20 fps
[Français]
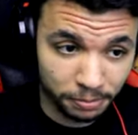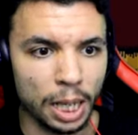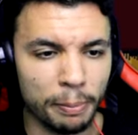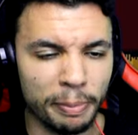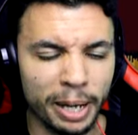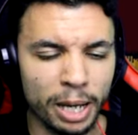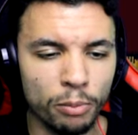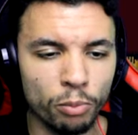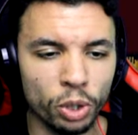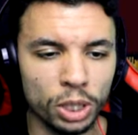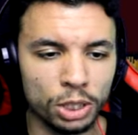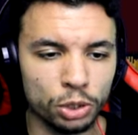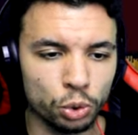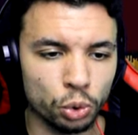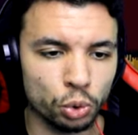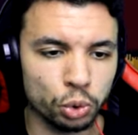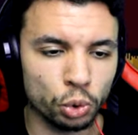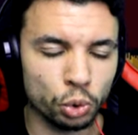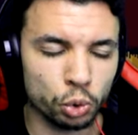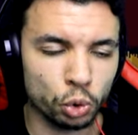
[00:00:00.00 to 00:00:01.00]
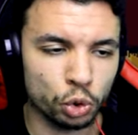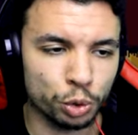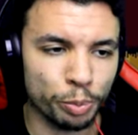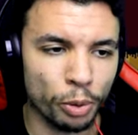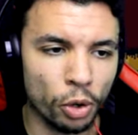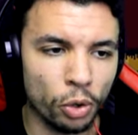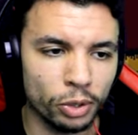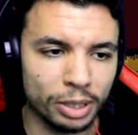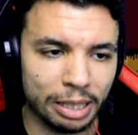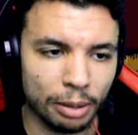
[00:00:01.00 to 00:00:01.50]
Après, moi, les seules choses que je
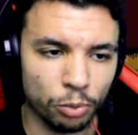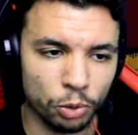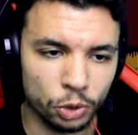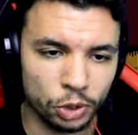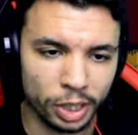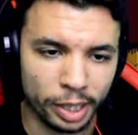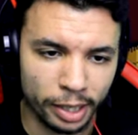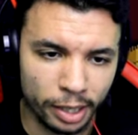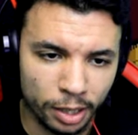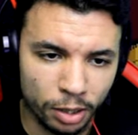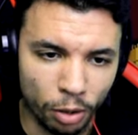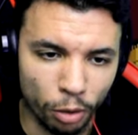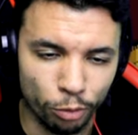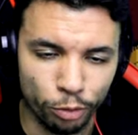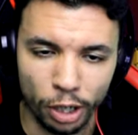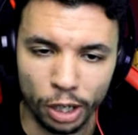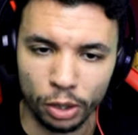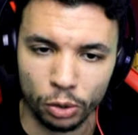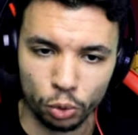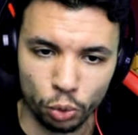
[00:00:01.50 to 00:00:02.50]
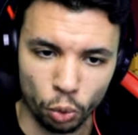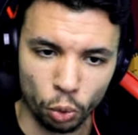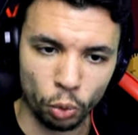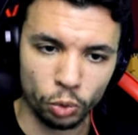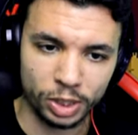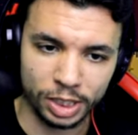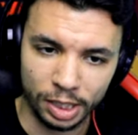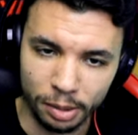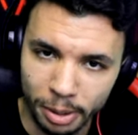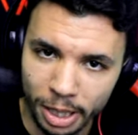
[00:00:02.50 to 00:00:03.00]
prends en termes de céréales, enfin, trop
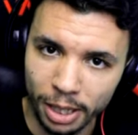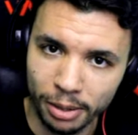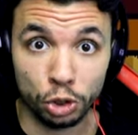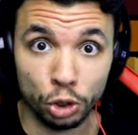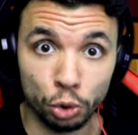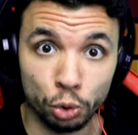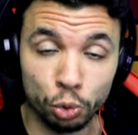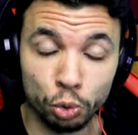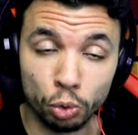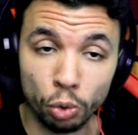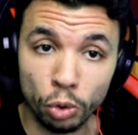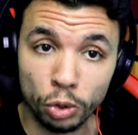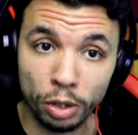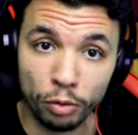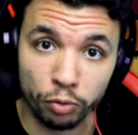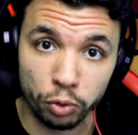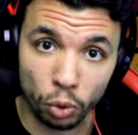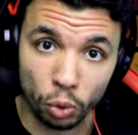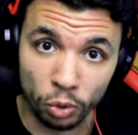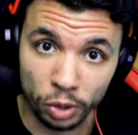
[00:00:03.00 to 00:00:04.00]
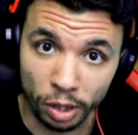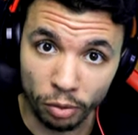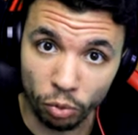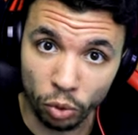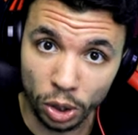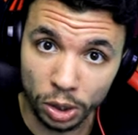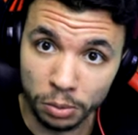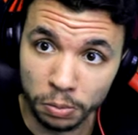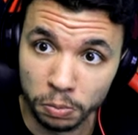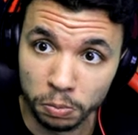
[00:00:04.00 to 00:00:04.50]
grosses guillemets, c'est juste euh, des flocons
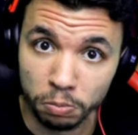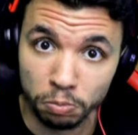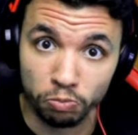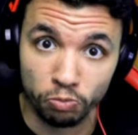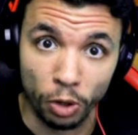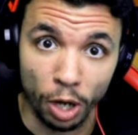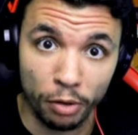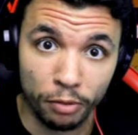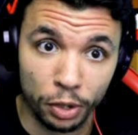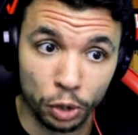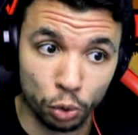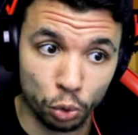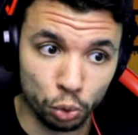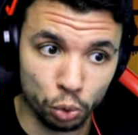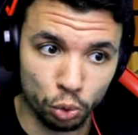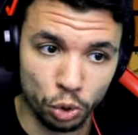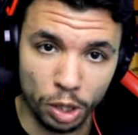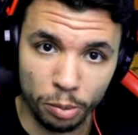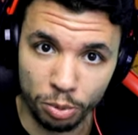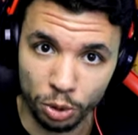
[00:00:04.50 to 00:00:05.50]
d'avoine, avec du lait